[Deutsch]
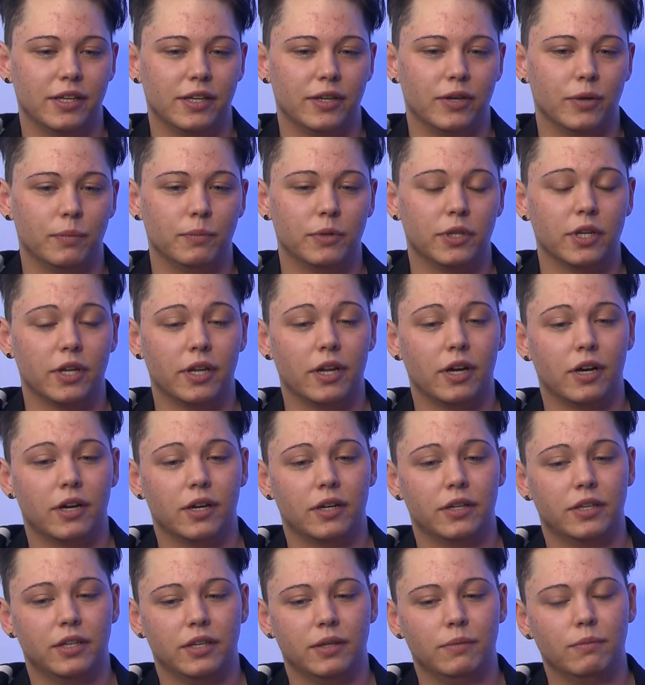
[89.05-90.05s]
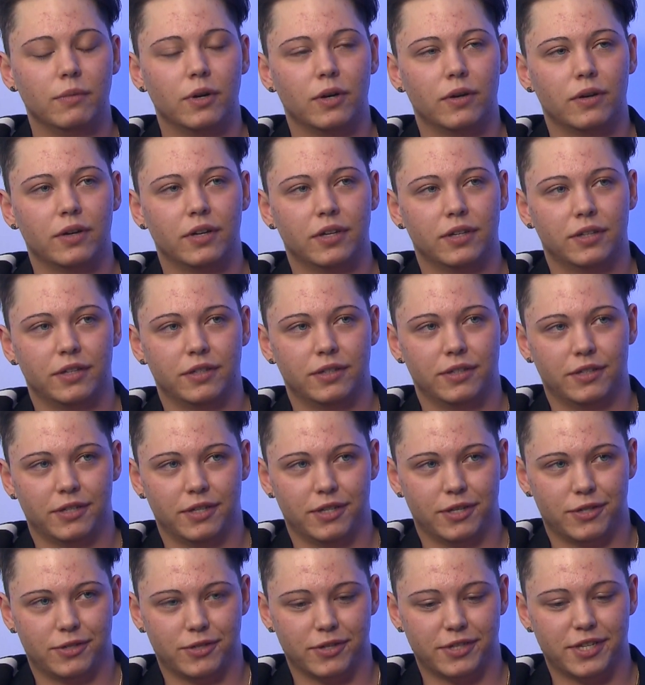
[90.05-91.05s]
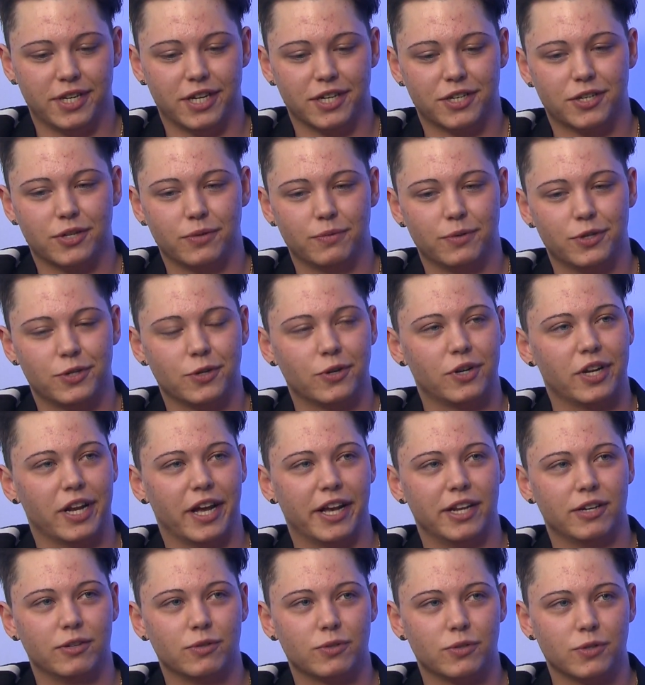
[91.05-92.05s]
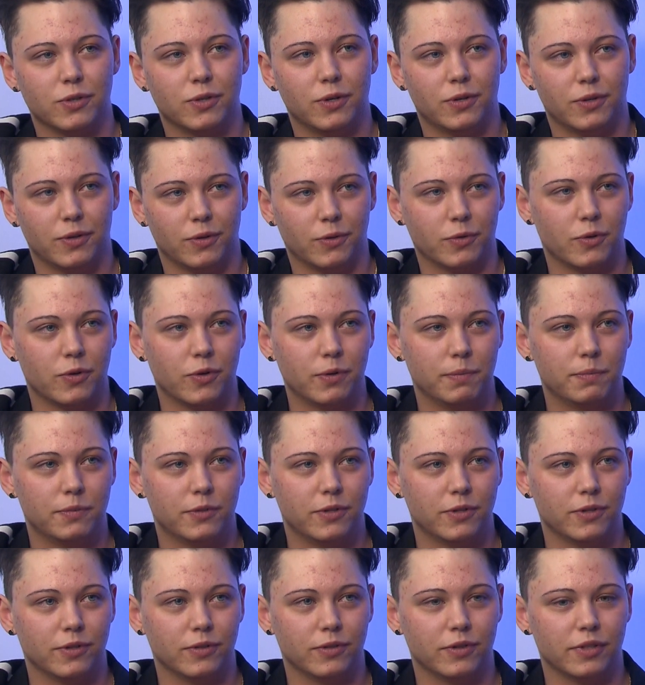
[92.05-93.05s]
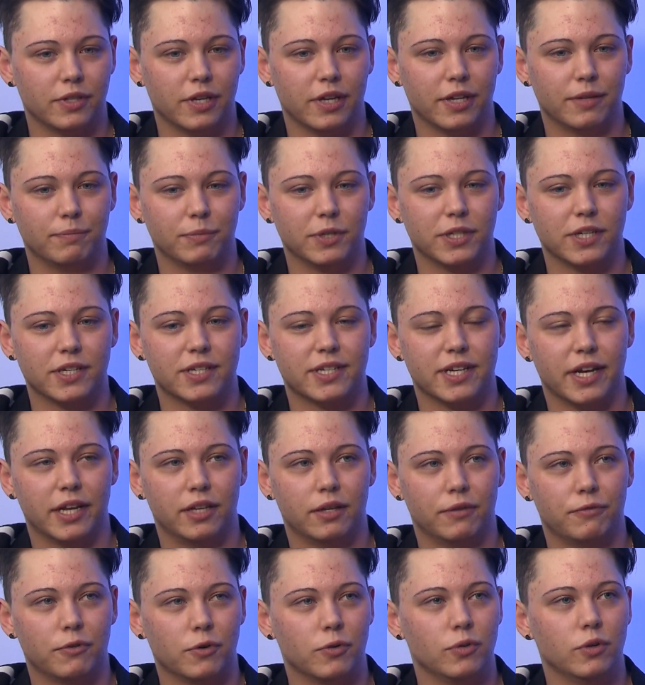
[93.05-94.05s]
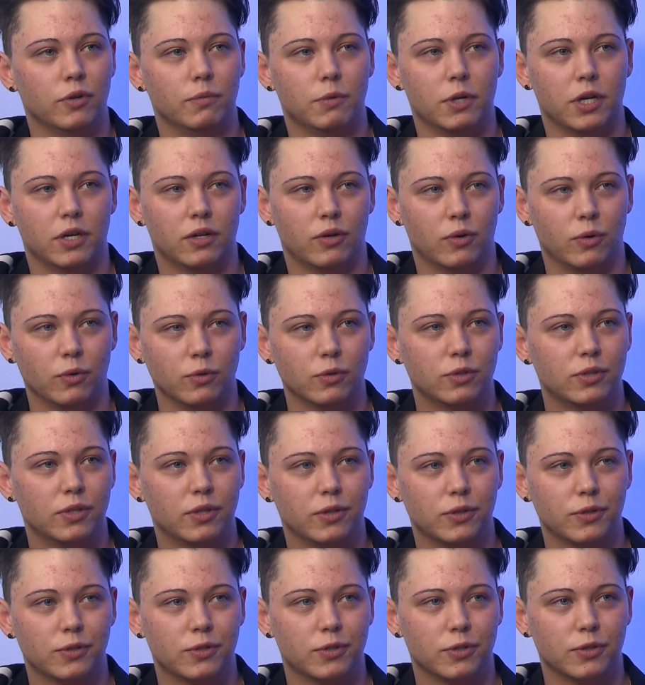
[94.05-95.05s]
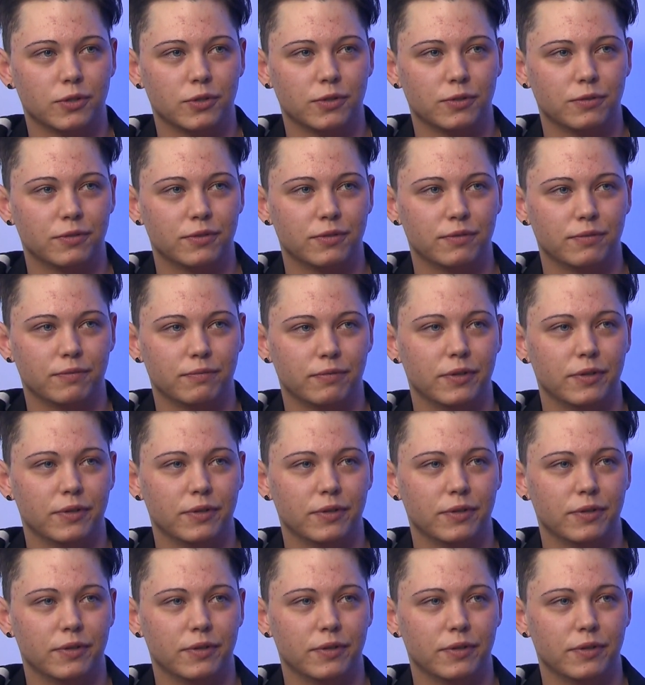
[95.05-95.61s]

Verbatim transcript: ich habe mich dann auch immer, also als erstes habe ich schon Kleid und so angehabt und dann mit der Zeit einfach nur mehr Hosen angezogen.